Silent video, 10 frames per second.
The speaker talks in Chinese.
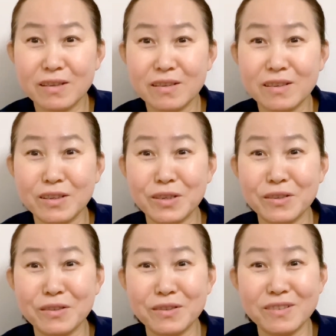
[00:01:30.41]

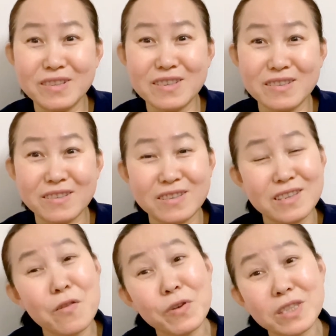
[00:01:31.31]
呃，
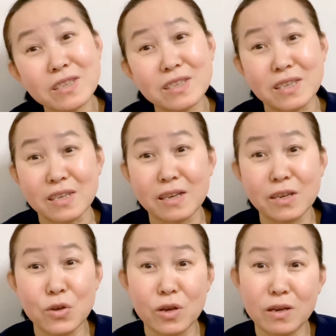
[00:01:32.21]
因为自
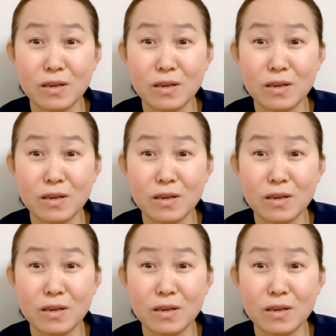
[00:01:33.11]
己